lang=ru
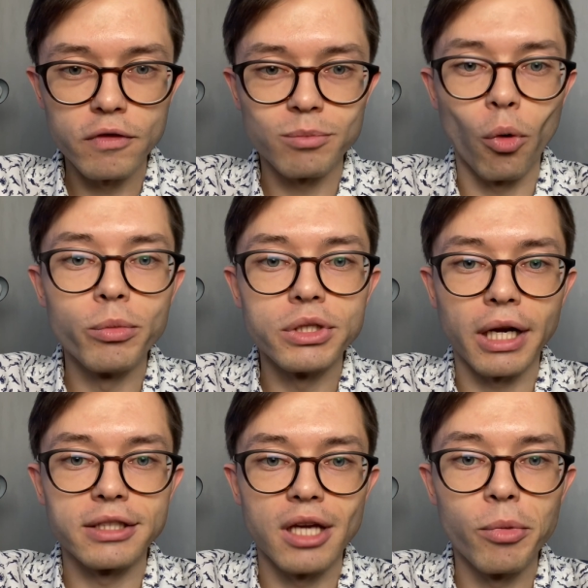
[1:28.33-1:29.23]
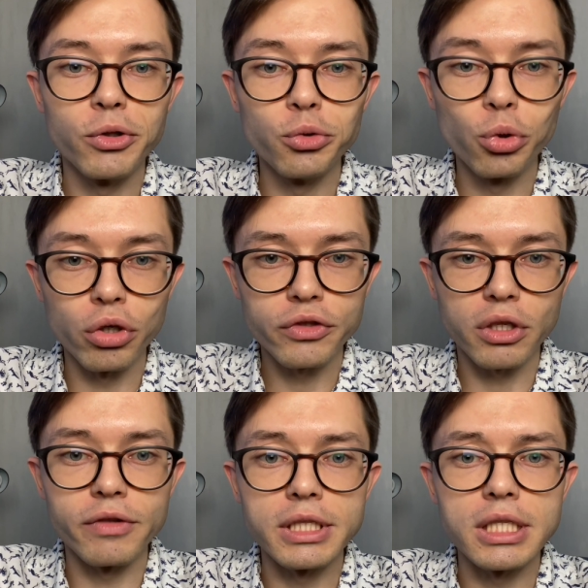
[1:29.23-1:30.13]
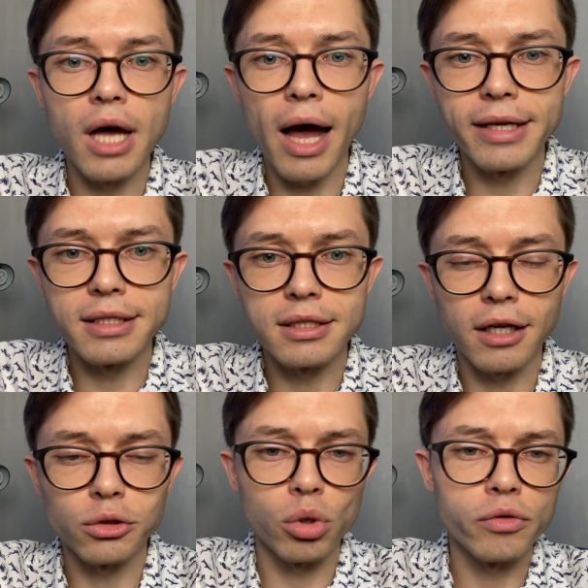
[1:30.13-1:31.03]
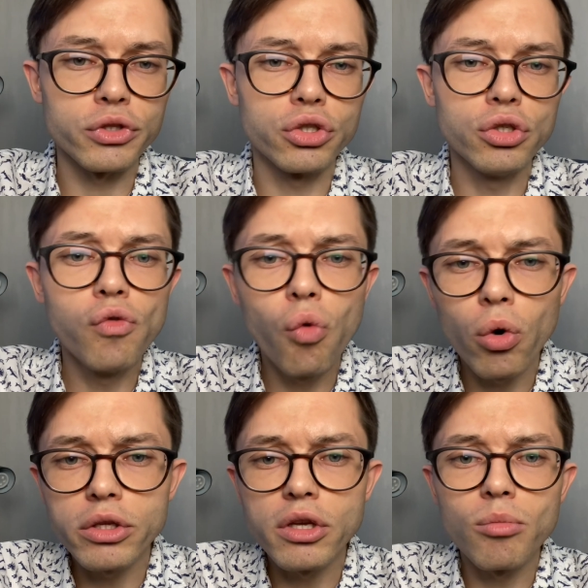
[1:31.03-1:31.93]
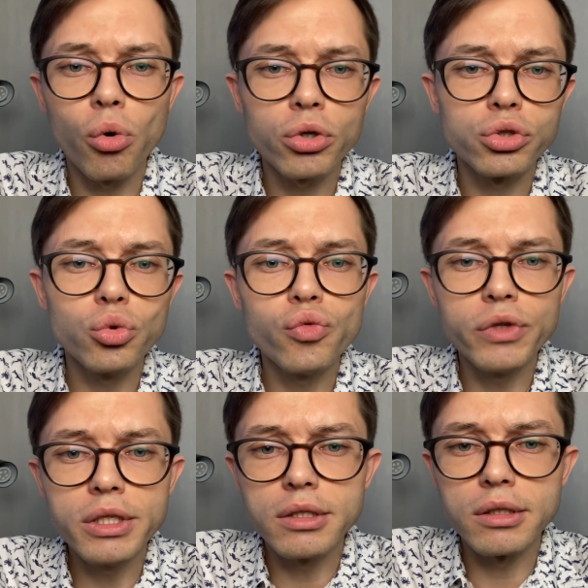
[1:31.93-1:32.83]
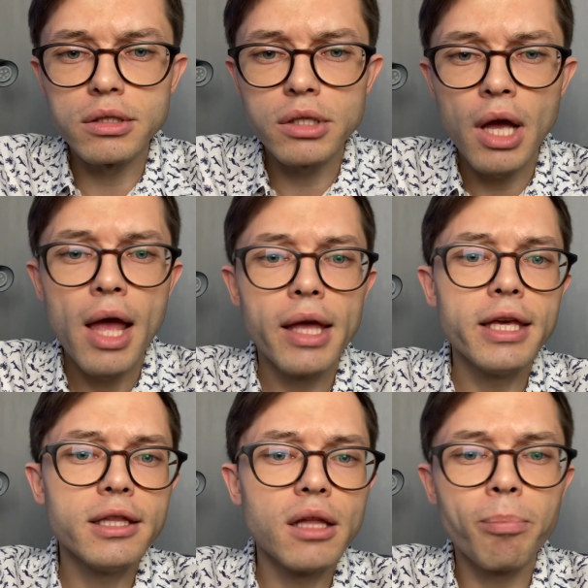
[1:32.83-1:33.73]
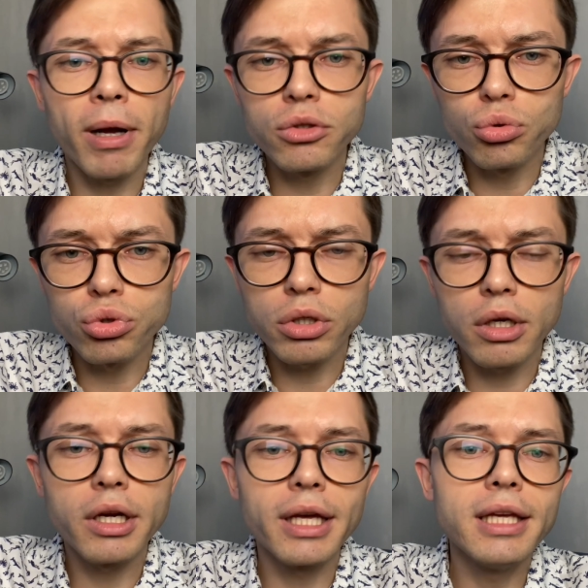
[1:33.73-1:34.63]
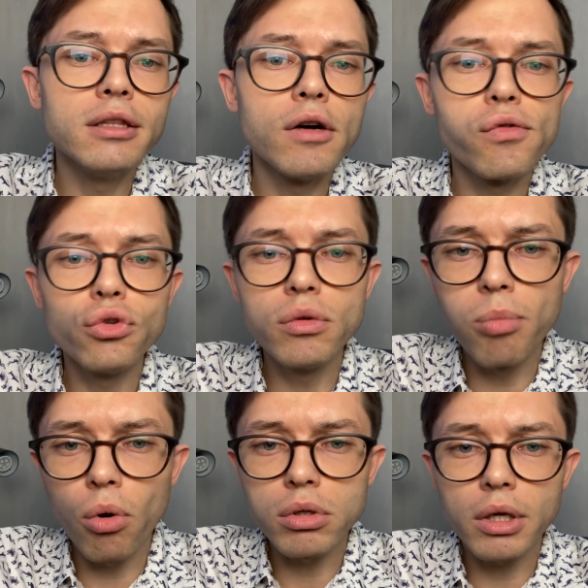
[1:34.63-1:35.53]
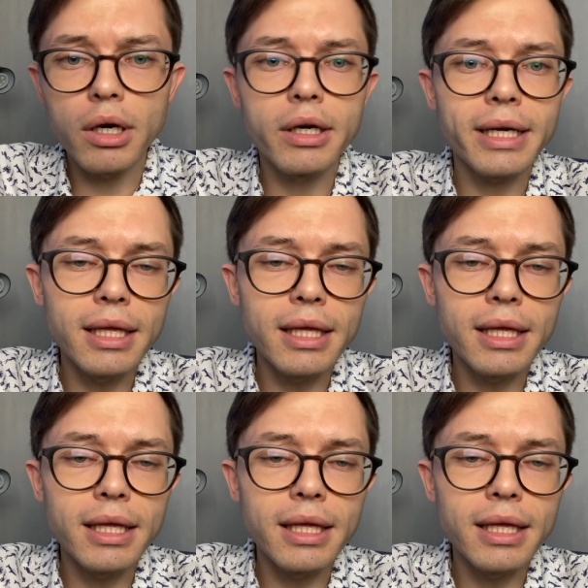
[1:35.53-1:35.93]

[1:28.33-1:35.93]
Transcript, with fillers: Вспомните хотя бы дюровского зайца, которого сегодня можно увидеть и на подушках, и на футболках,